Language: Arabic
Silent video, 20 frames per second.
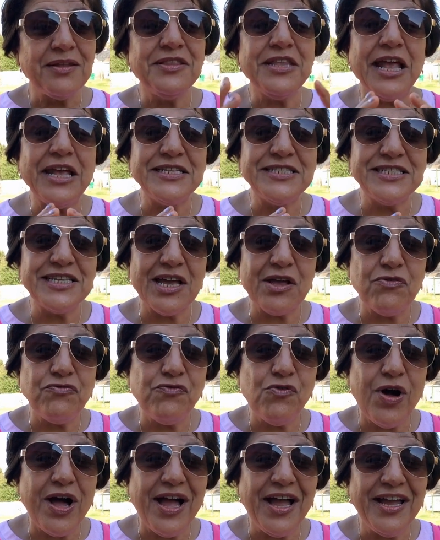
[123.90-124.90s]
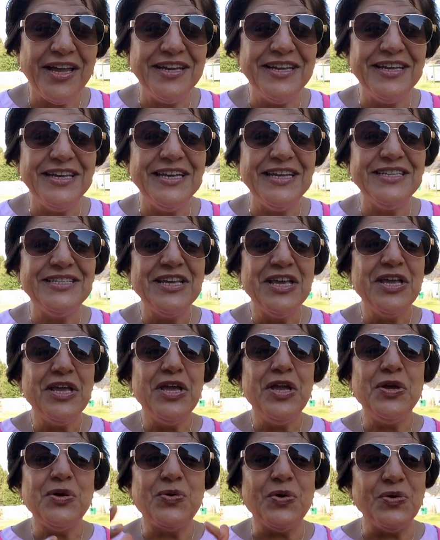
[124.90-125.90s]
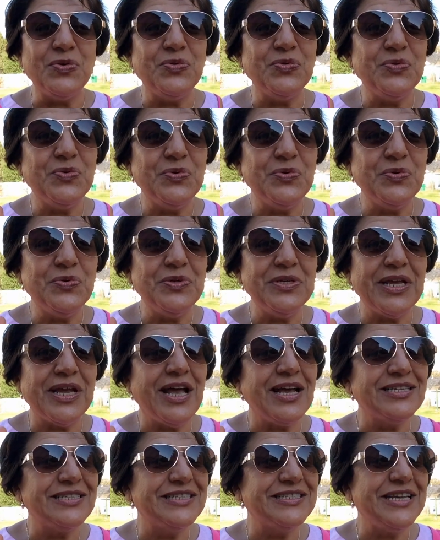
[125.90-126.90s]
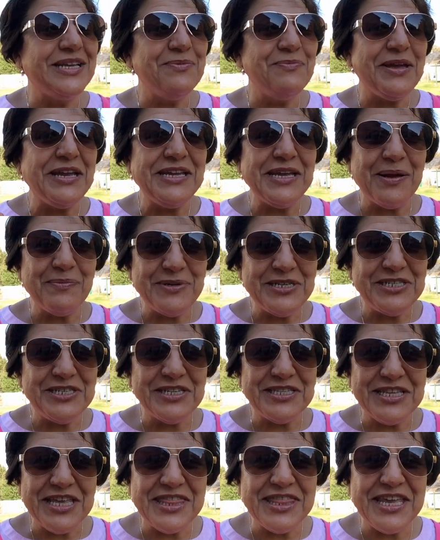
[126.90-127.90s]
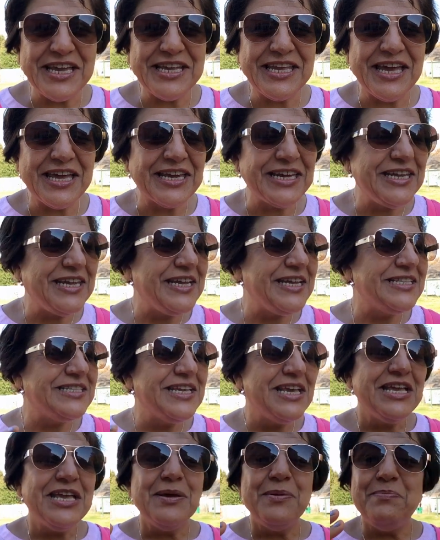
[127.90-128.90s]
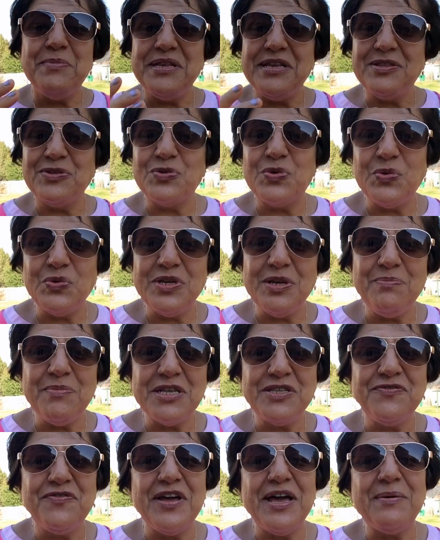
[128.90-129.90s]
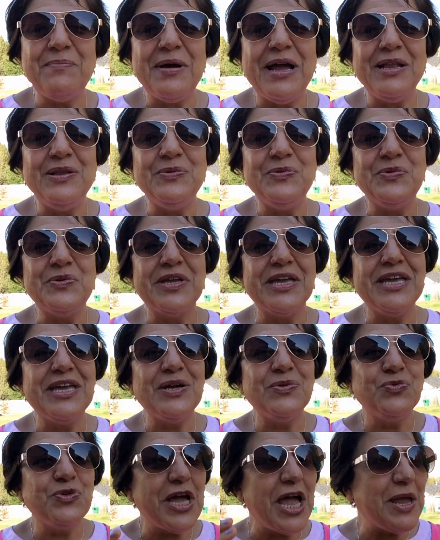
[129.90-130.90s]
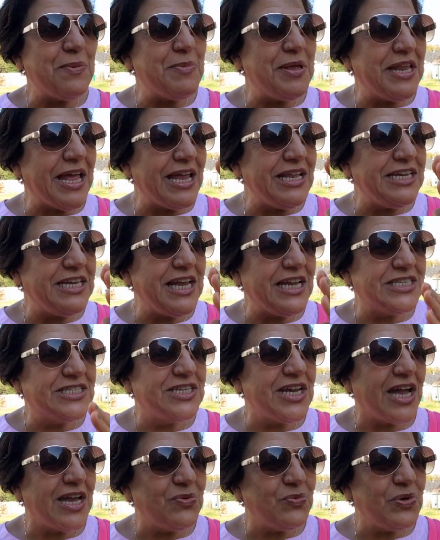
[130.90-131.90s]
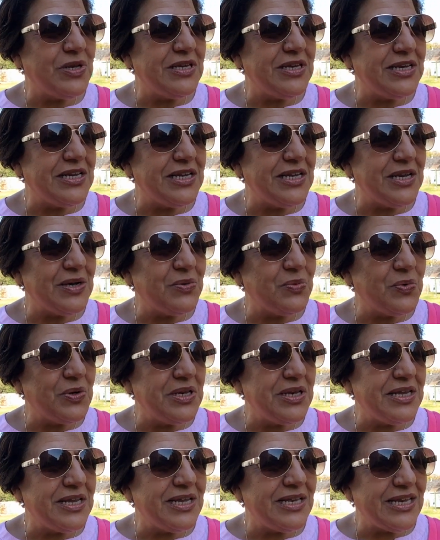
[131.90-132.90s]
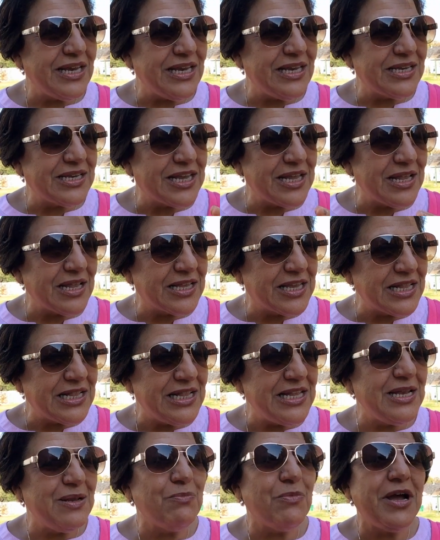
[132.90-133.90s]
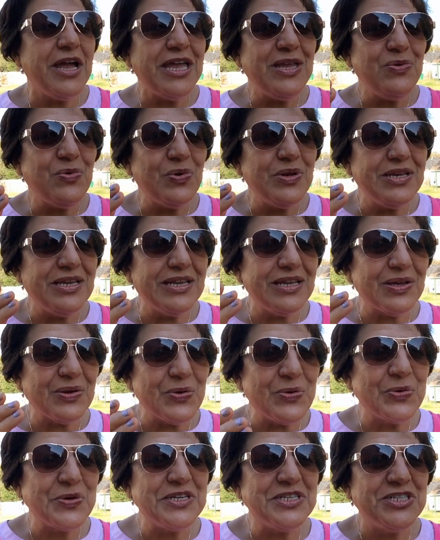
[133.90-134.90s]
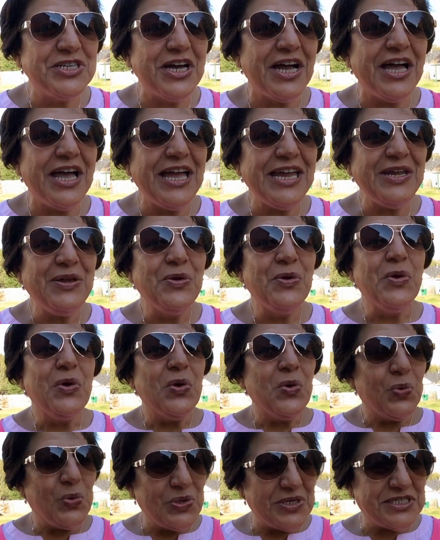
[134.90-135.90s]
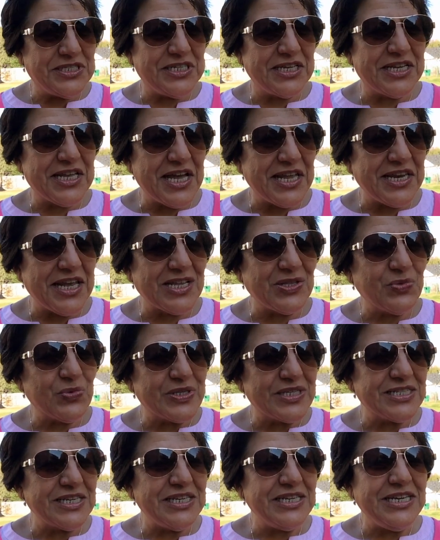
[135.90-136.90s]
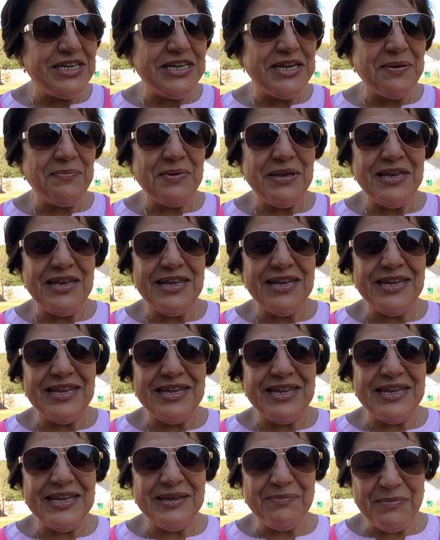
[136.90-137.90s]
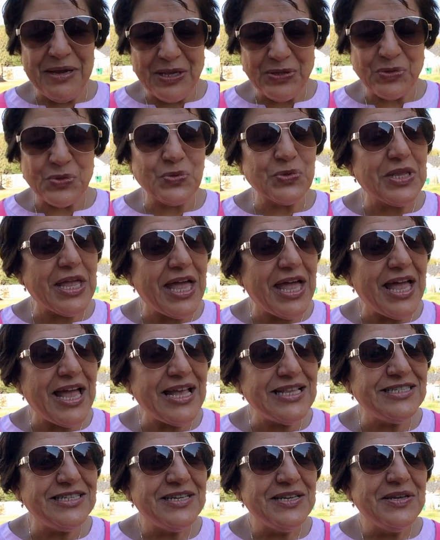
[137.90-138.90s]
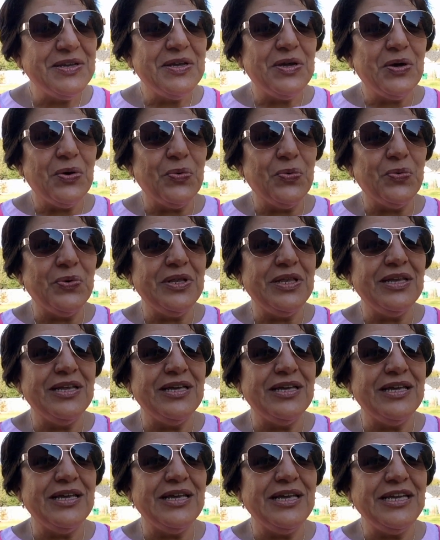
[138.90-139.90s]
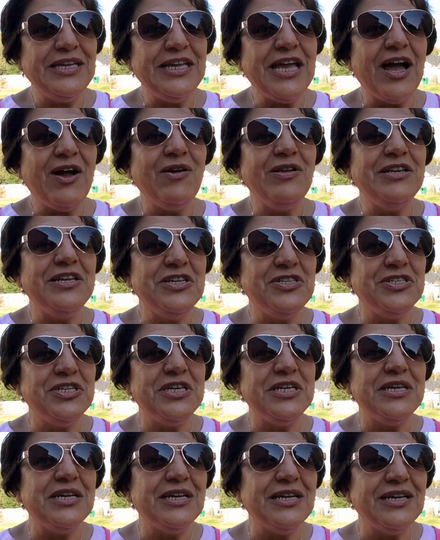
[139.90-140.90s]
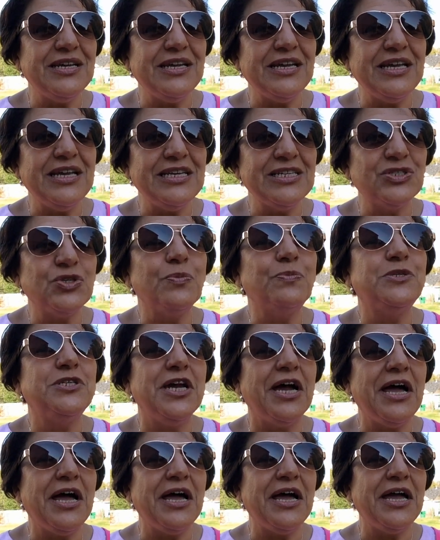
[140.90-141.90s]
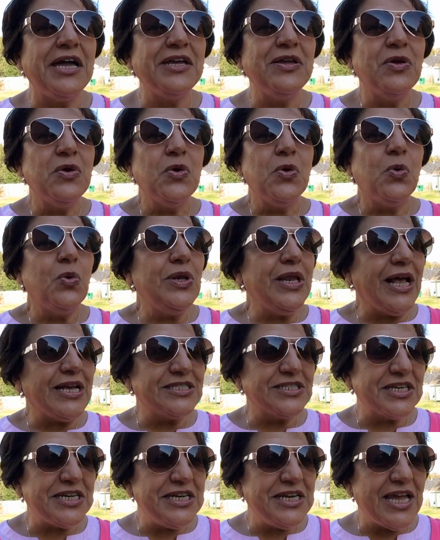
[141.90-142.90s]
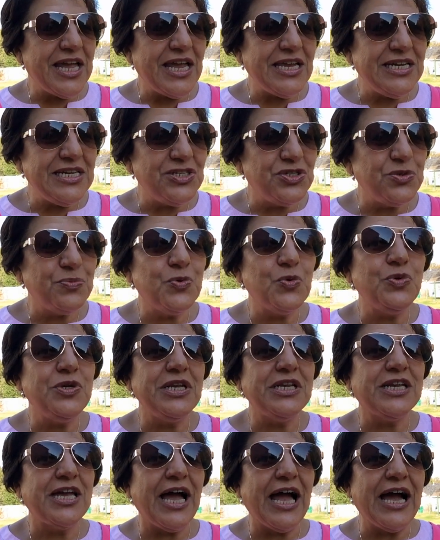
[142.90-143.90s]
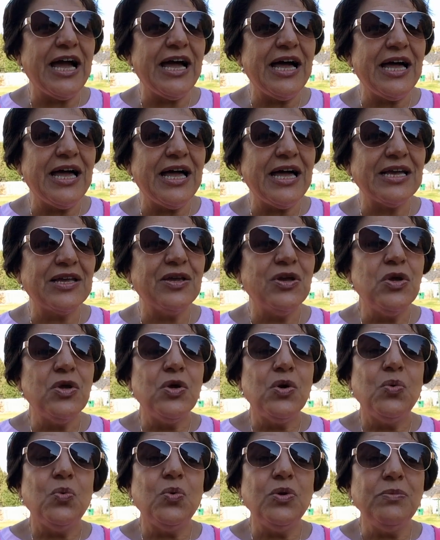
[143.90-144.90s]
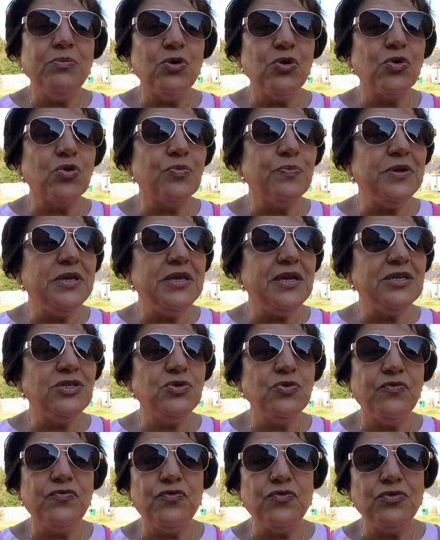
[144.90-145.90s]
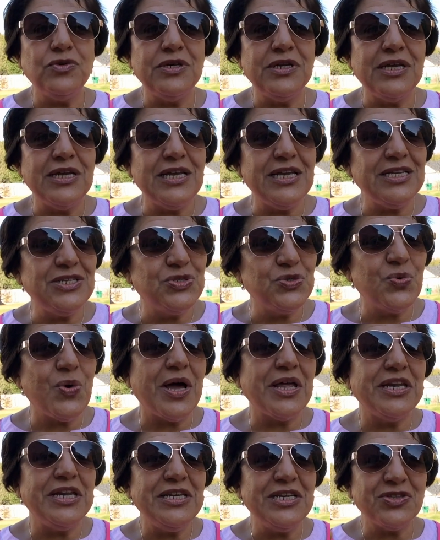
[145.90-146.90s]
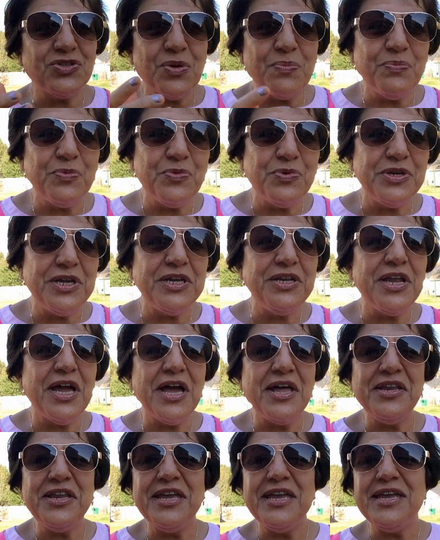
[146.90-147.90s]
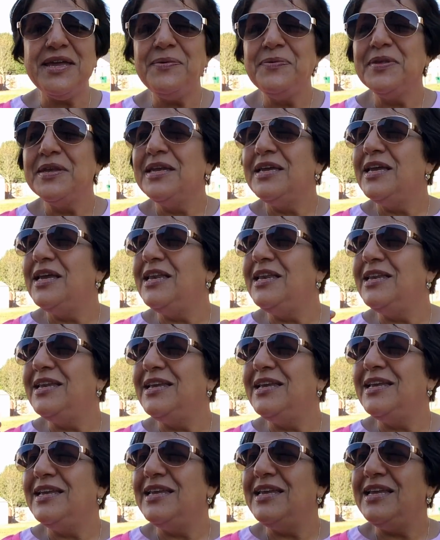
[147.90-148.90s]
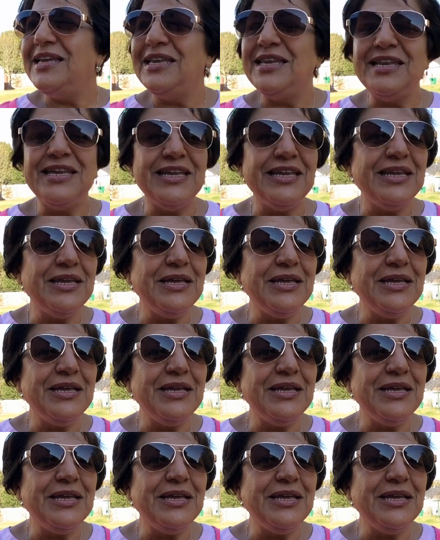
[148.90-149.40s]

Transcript: تحت سقف واحد يقعدون خاصة بأيام الشتاء ذكرت من تكون المدفأة معلوقة ودائما عليها شاي والكتلي المي والقوري شاي والاستكانات والصينية بالمحطوطات والياهل يجي يصب شاي والعصرية هل يجيبون الكعك والمغربيه يشوفون جوارين يطبون هنا الـ الـ